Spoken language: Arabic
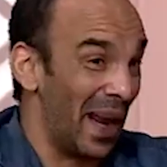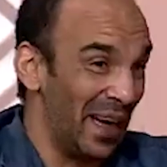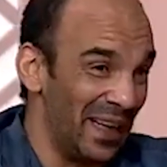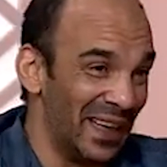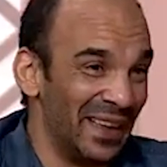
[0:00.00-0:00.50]

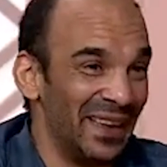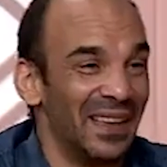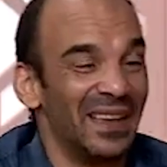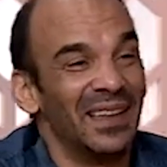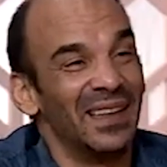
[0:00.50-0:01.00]
خليل
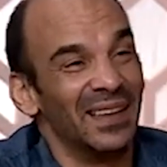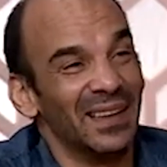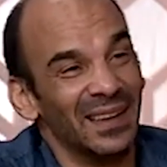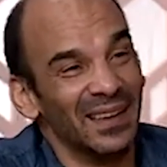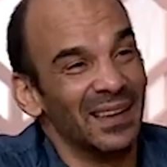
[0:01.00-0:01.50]

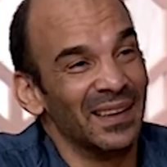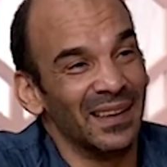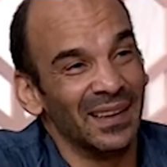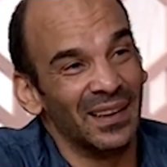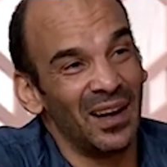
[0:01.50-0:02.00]

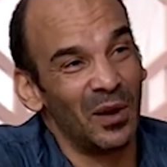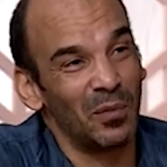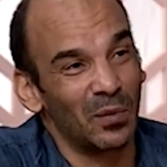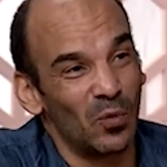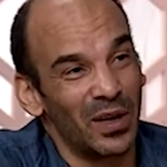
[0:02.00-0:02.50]
آه،
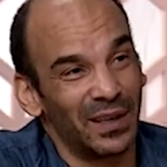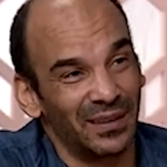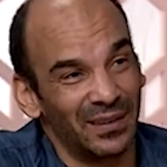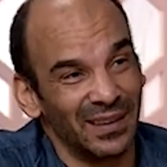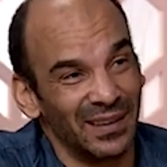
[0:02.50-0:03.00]
اكبر
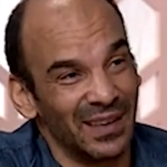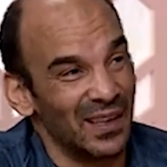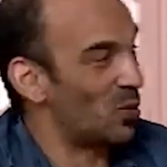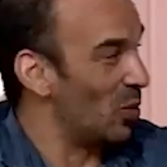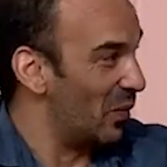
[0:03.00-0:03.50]
مورد آه،
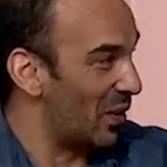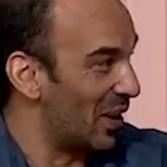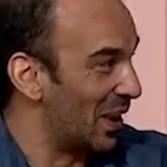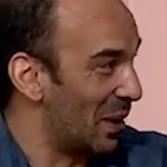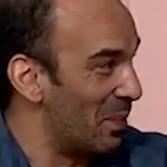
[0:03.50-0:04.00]
ينسوم في
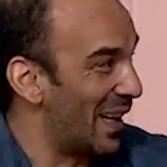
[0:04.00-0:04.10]
قناه